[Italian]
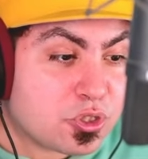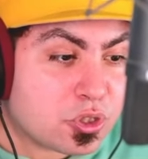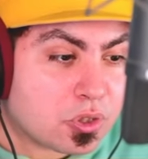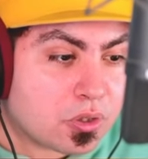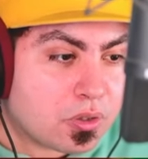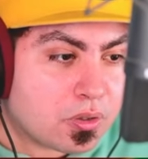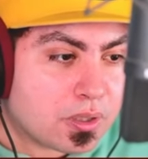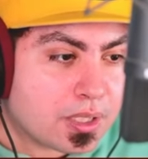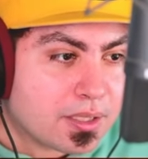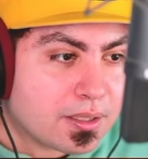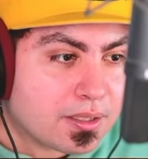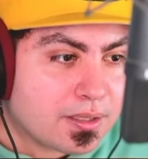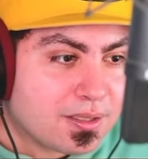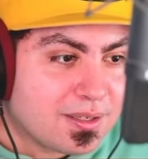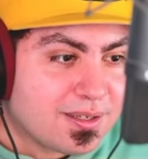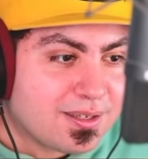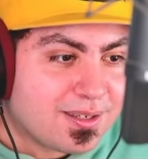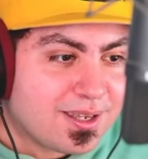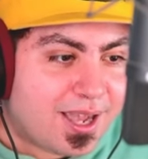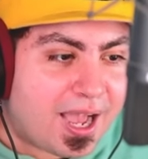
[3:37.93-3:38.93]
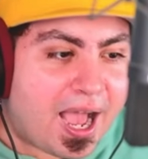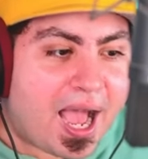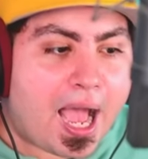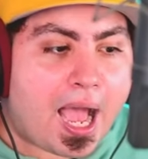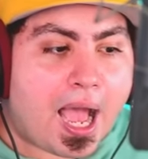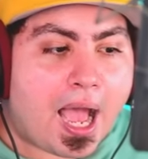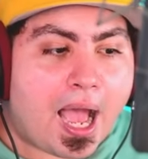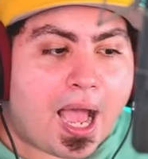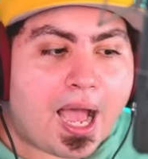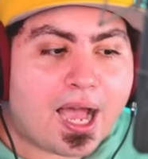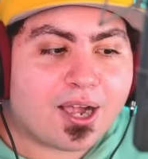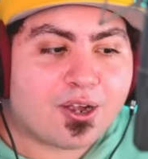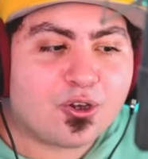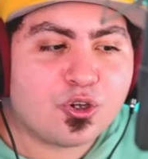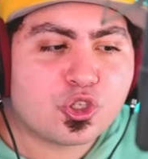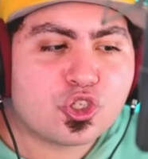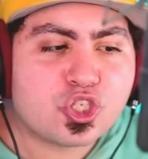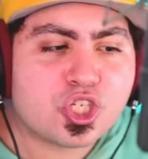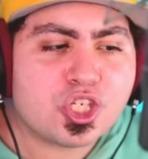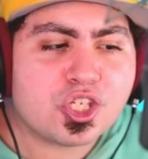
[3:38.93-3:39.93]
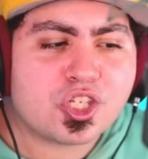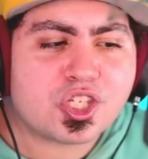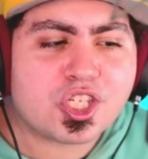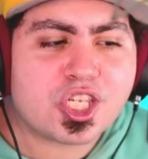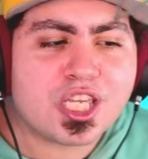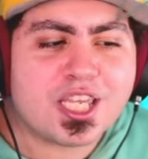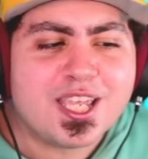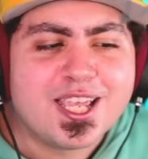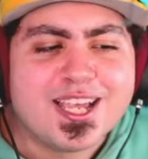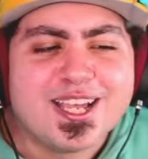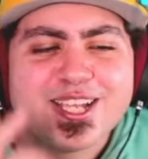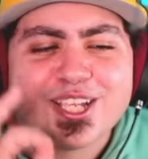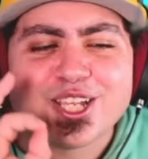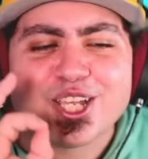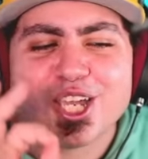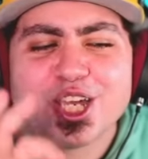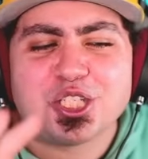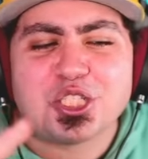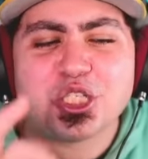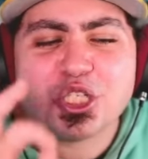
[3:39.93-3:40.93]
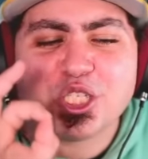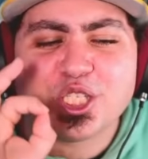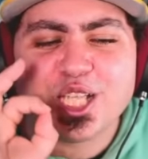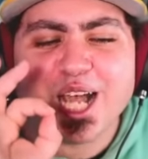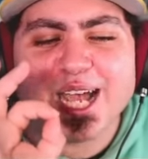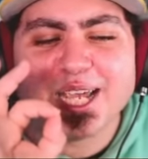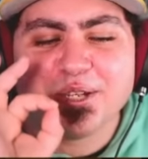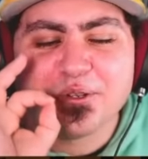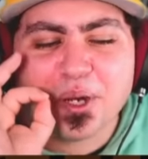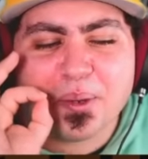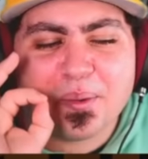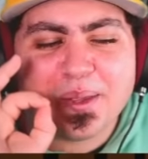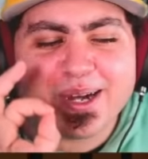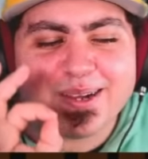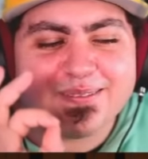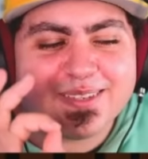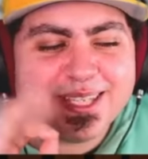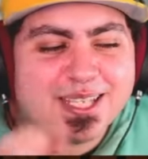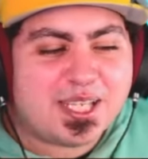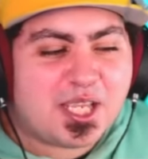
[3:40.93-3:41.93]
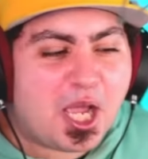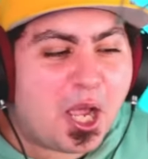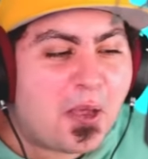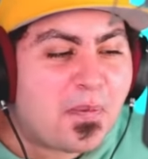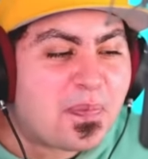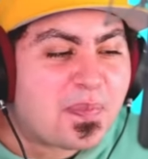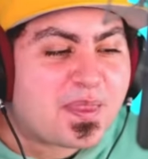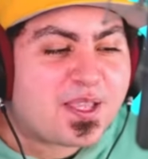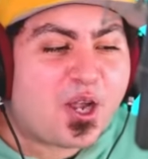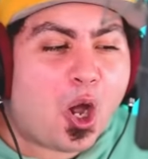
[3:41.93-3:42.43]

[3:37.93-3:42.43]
seggiolone. Ah, così sì, che ci stai una meraviglia.